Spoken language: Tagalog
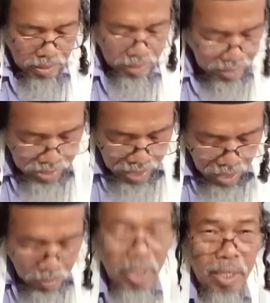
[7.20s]
Next in
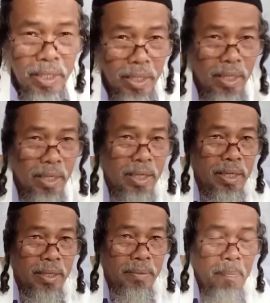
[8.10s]
our
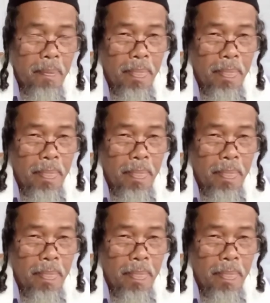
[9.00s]
uh,